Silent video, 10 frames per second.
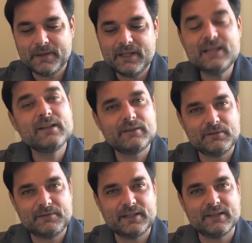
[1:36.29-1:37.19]
idas e
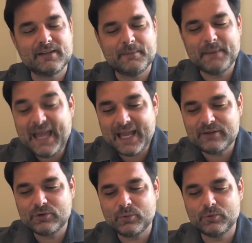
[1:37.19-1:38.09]
vidas a
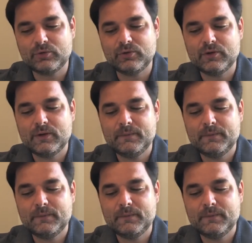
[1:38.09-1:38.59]
médicos,